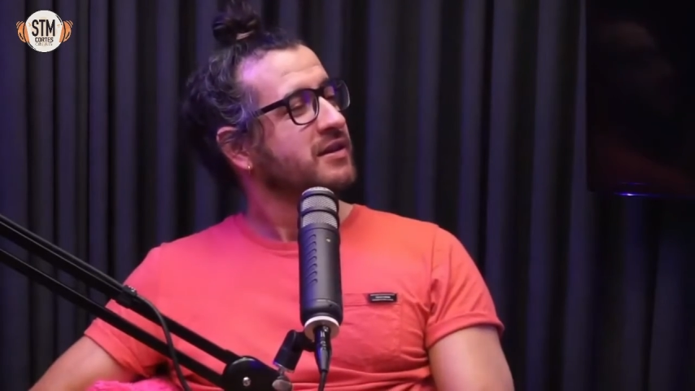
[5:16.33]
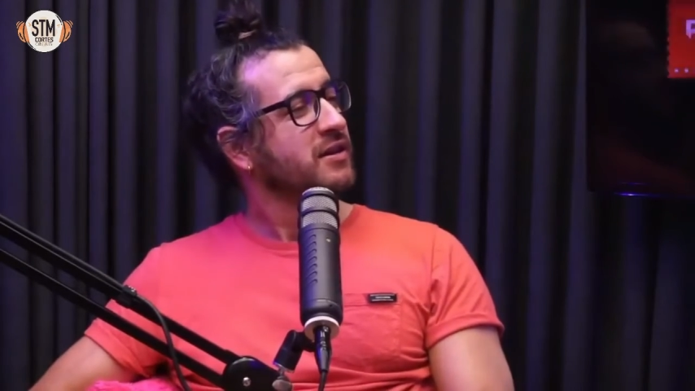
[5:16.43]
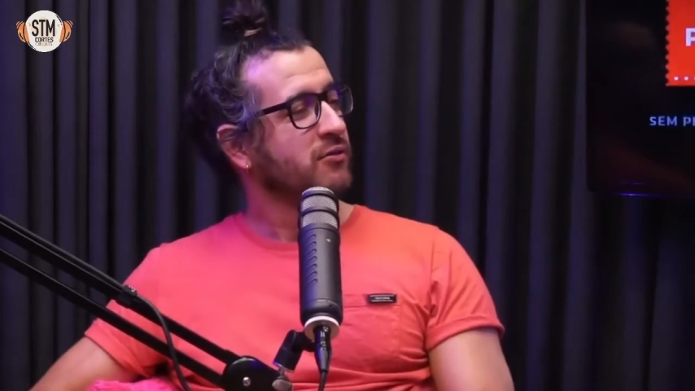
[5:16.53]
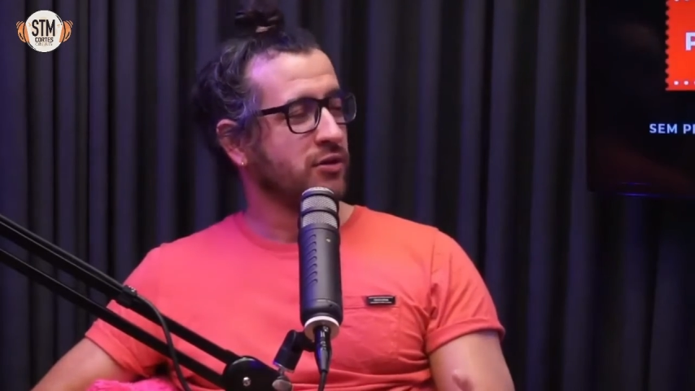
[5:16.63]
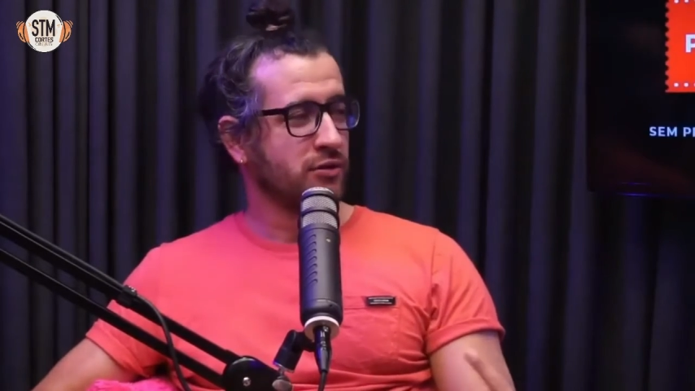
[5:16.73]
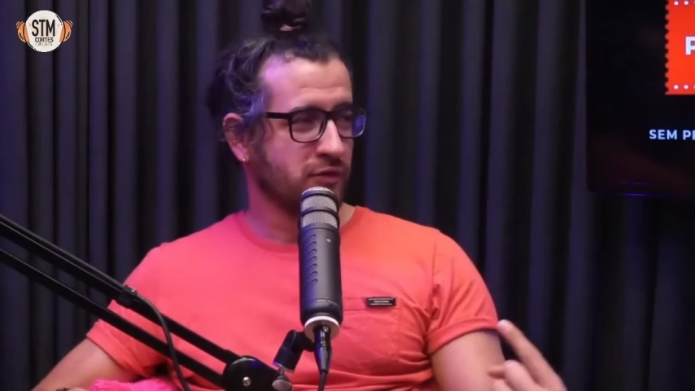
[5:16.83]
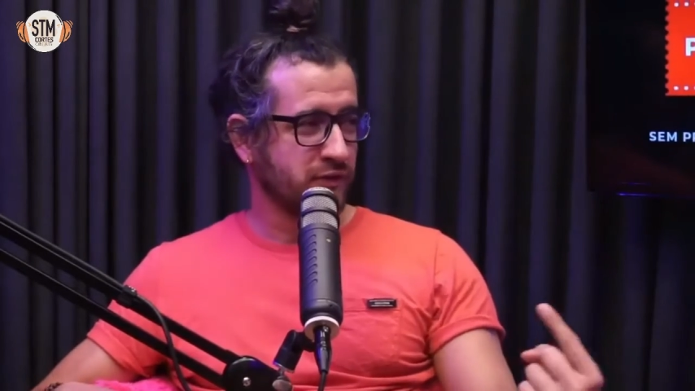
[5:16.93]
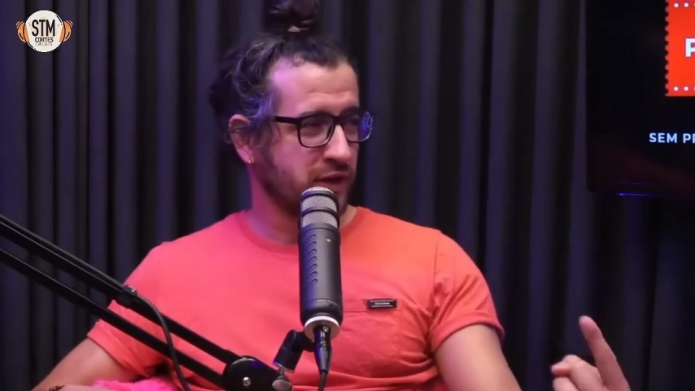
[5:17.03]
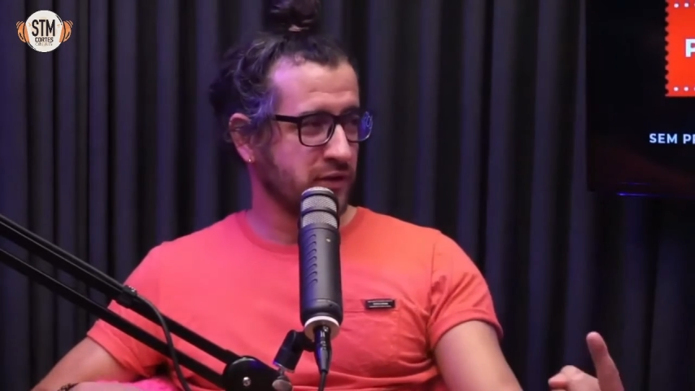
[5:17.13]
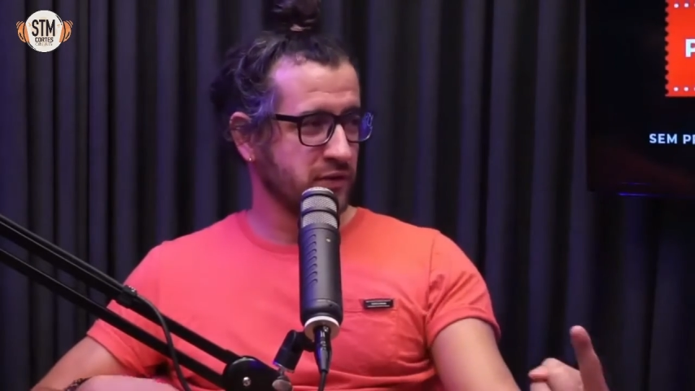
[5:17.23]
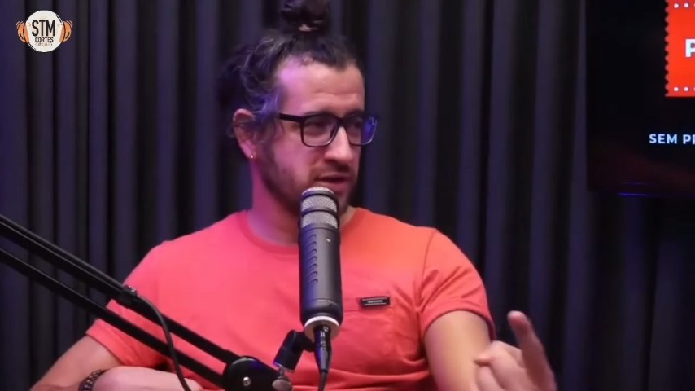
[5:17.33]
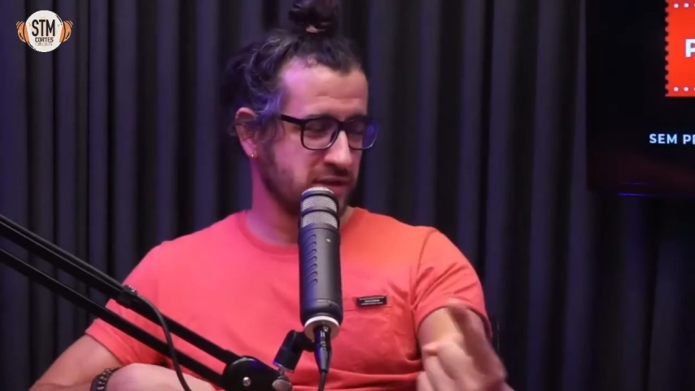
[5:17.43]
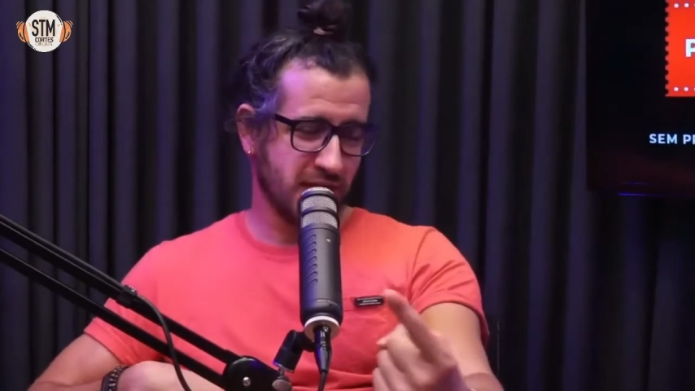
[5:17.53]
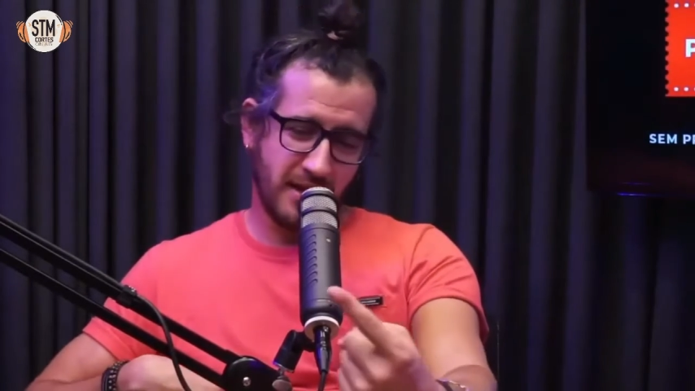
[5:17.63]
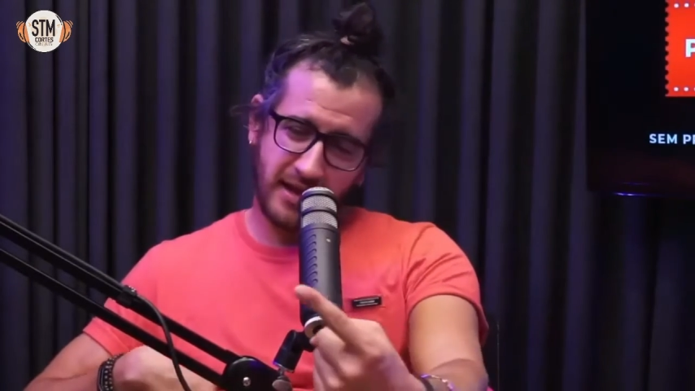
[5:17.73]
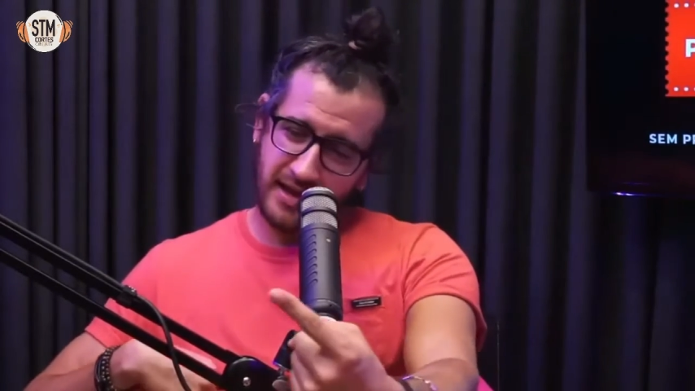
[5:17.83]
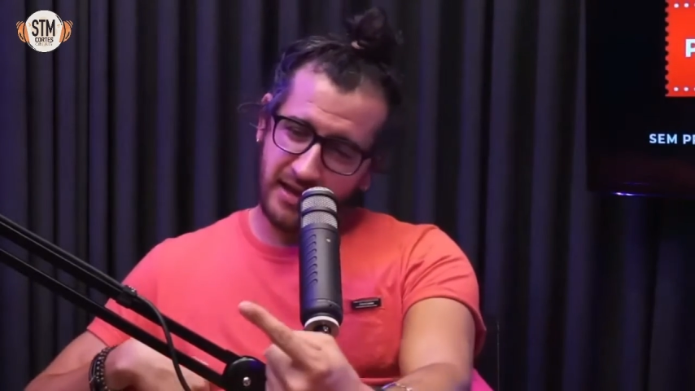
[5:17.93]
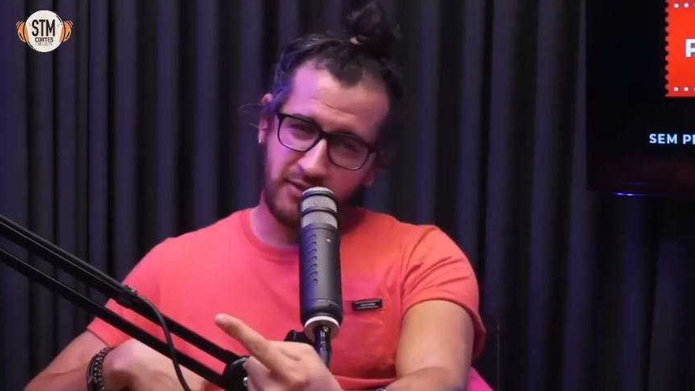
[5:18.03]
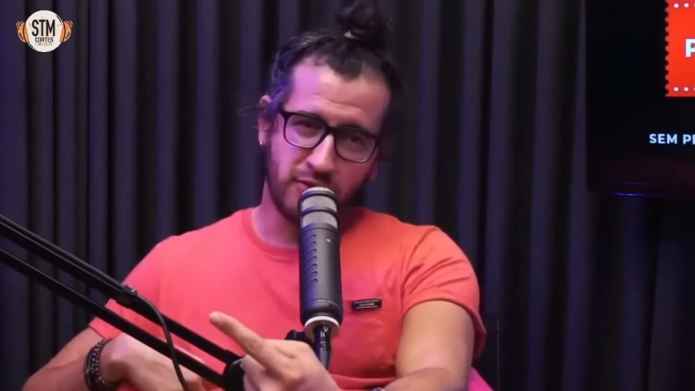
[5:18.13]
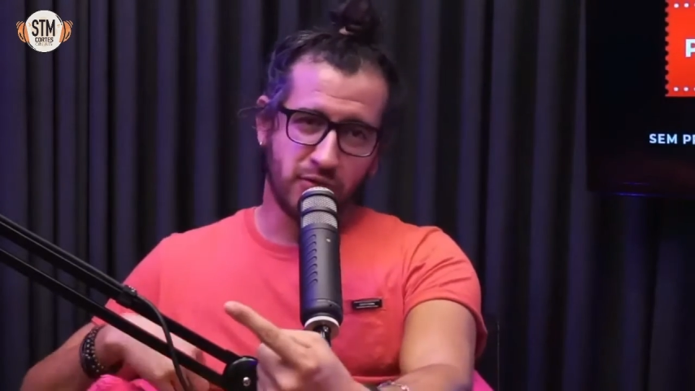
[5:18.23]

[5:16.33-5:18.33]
E quando eu tô falando disso é a